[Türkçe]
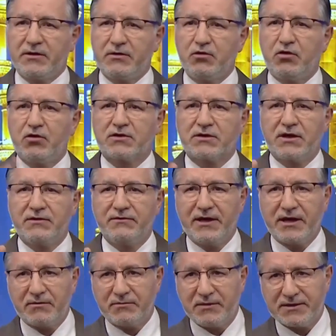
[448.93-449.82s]
Yoksa
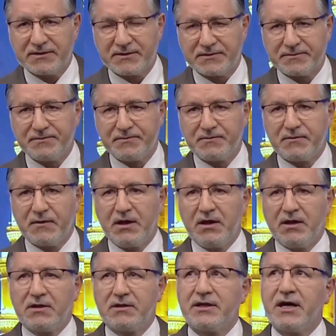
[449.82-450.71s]
vermez.
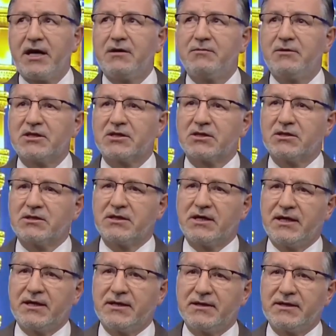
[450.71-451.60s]
Dağ
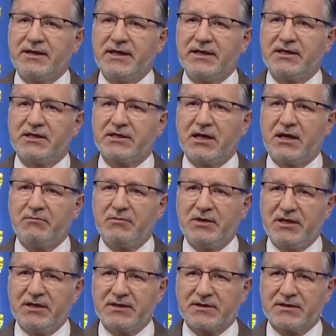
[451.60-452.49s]
başında yetişen
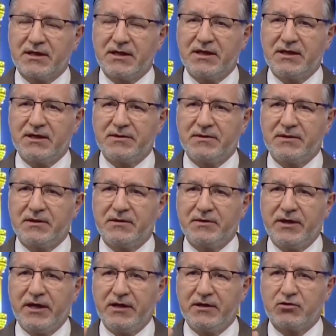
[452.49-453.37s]
bir insana
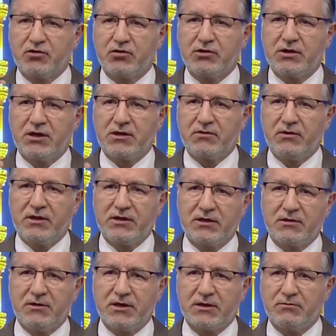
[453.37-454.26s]
ehli sünnet vel
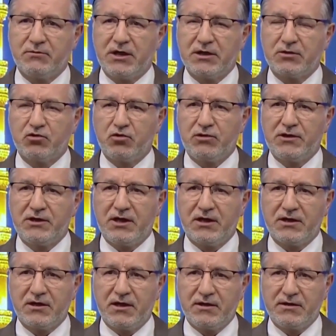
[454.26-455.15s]
cemaat maturidi
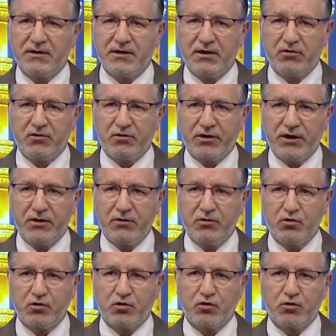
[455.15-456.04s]
akaidine göre
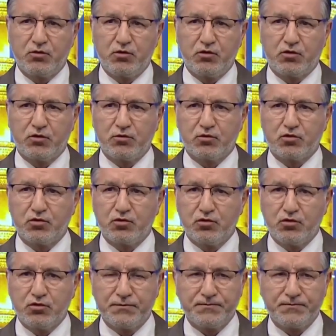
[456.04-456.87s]
hüküm, hüküm şudur.